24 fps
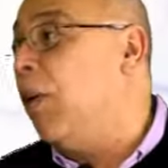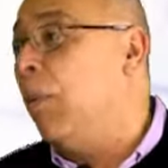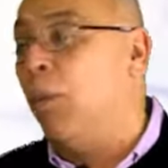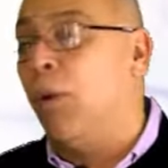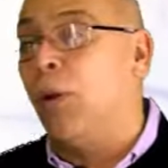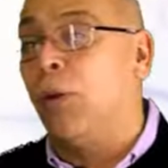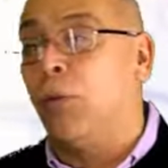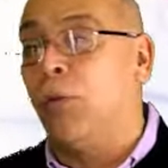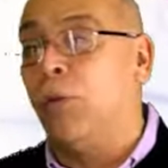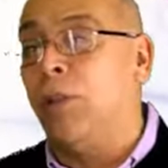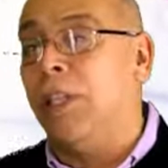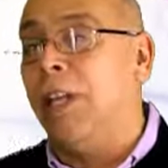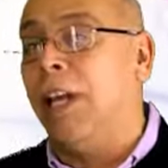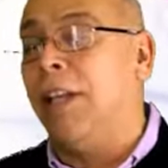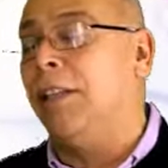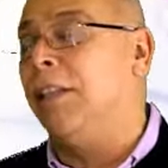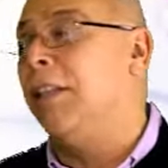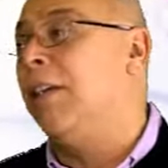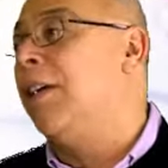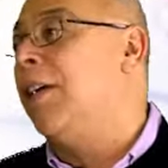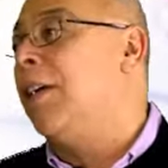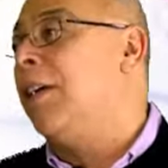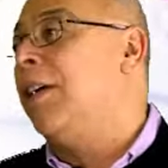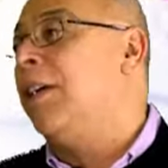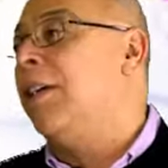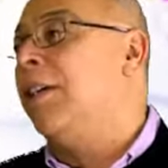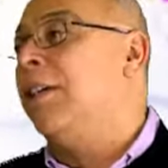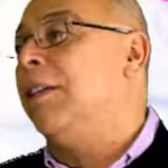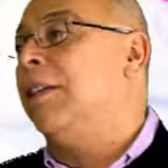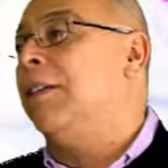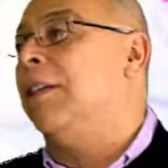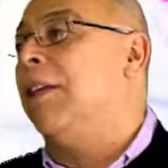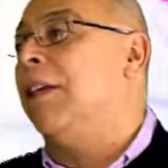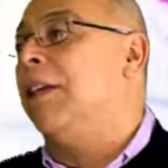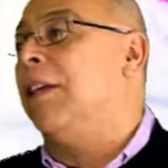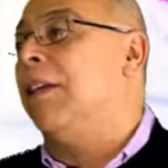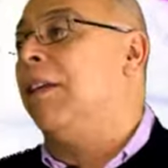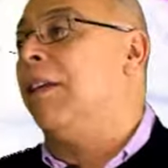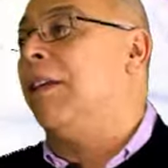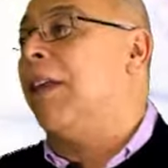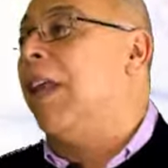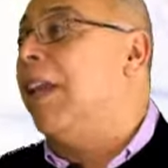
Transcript: la oportunidad de